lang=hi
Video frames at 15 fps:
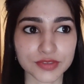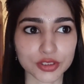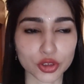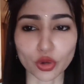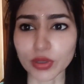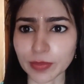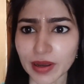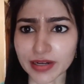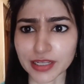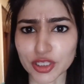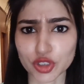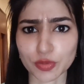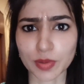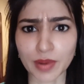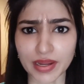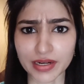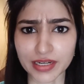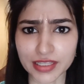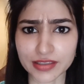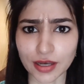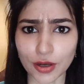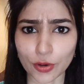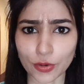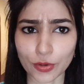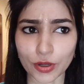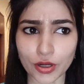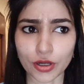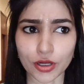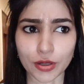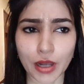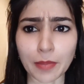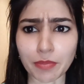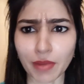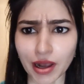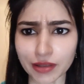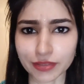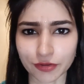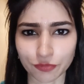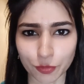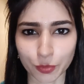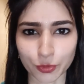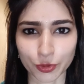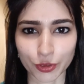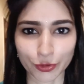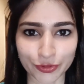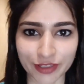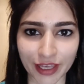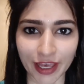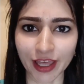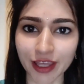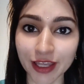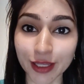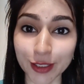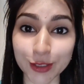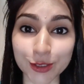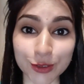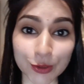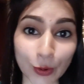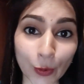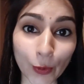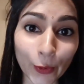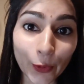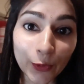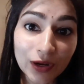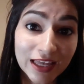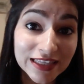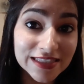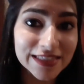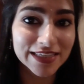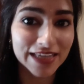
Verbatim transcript: जो भी मान के जो भी मान्यता आप मांगते हो वो पूरी होती है सो लेट्स